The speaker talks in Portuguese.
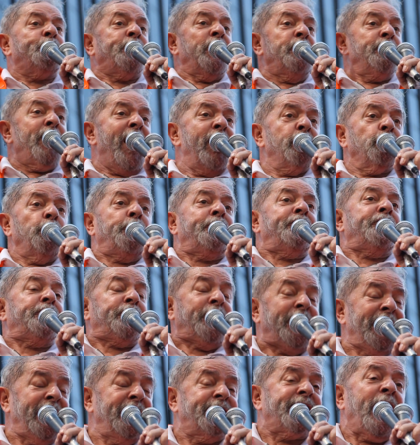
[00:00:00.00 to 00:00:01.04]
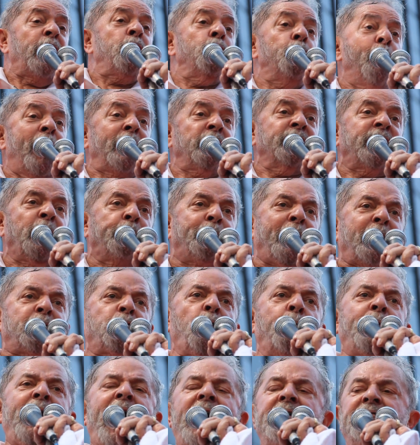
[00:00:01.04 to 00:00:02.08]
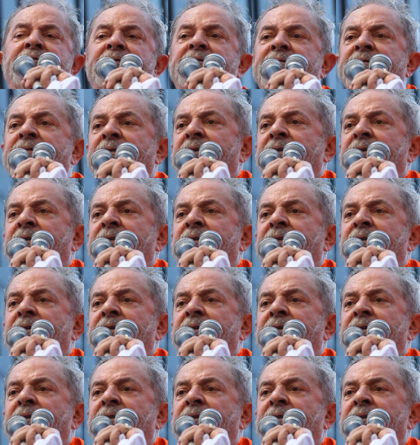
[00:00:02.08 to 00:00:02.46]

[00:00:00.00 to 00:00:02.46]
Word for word: primeiros 31 anos da Petrobras.